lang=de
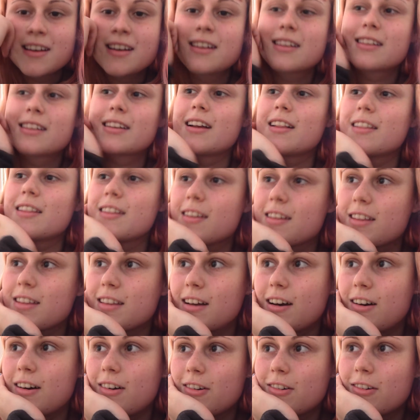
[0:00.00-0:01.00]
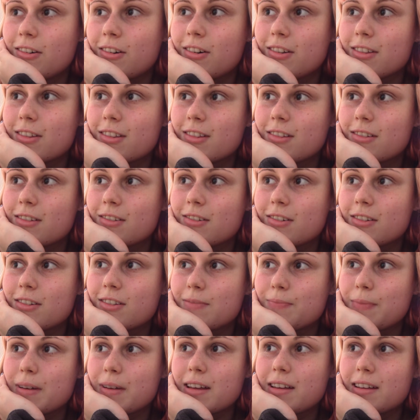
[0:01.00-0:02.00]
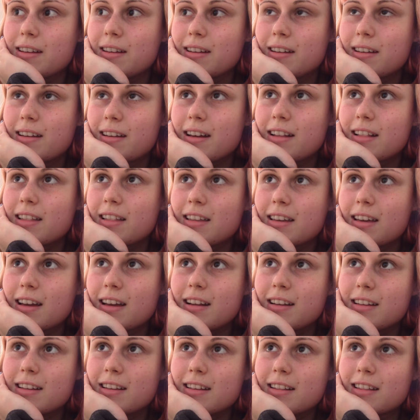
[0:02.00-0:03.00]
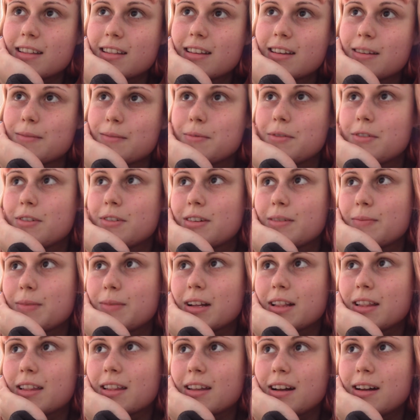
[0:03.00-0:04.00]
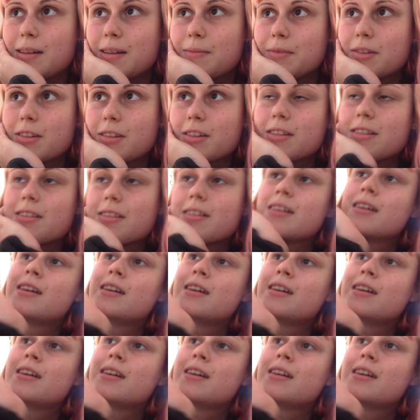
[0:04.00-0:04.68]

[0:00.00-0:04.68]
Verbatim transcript: Das Ganze ist da auch kostenlos. Bei Etsy hätte ich jetzt eine Gebühr immer zahlen müssen